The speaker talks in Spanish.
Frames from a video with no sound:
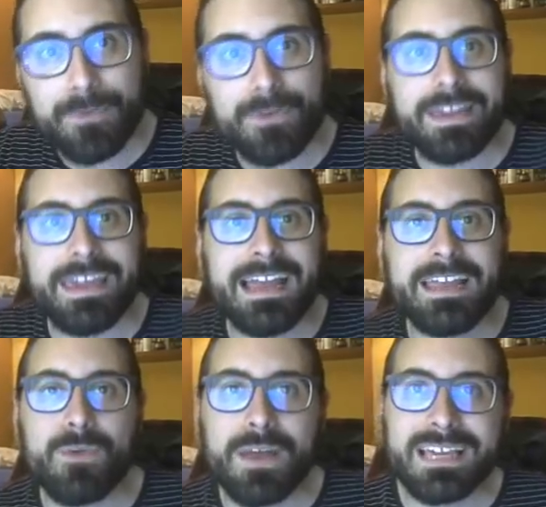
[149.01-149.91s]
porque al
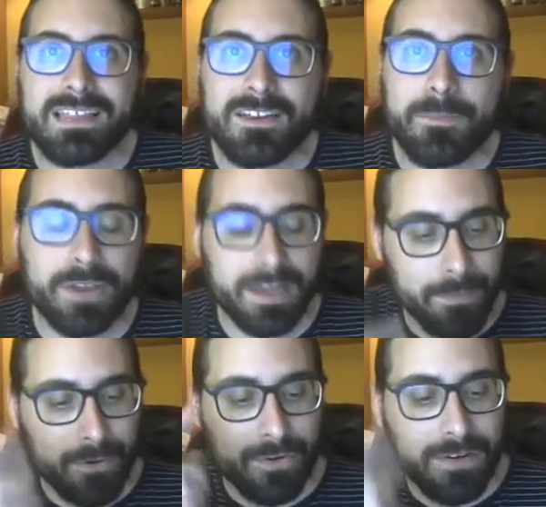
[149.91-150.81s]
igual que hicieron por
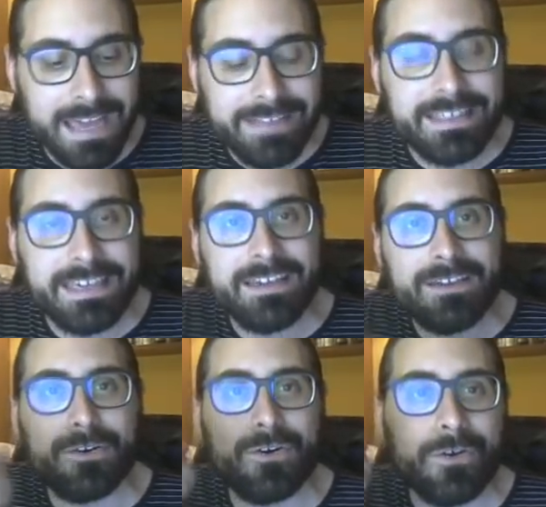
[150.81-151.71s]
ejemplo con Lighting,
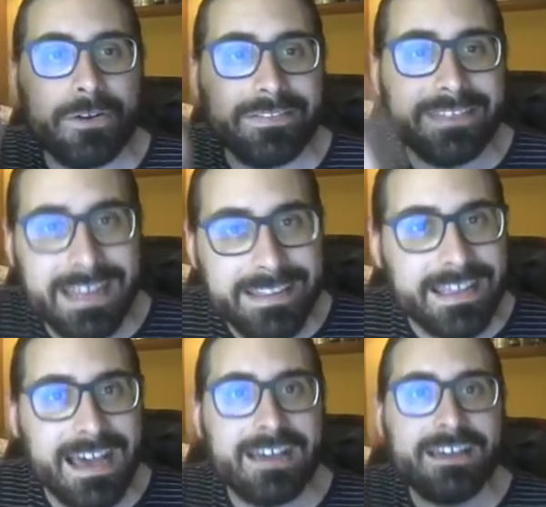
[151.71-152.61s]
con
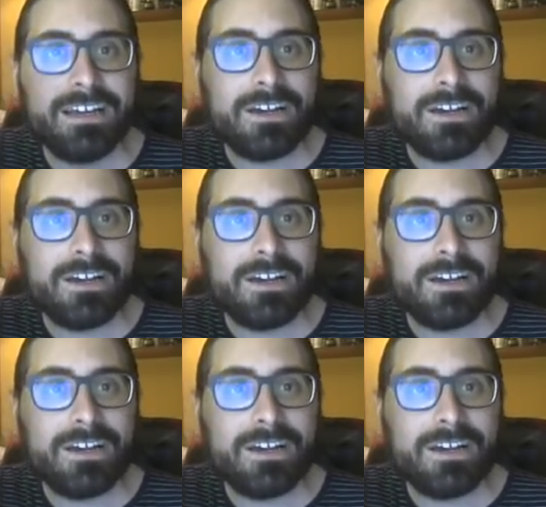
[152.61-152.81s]
Delita,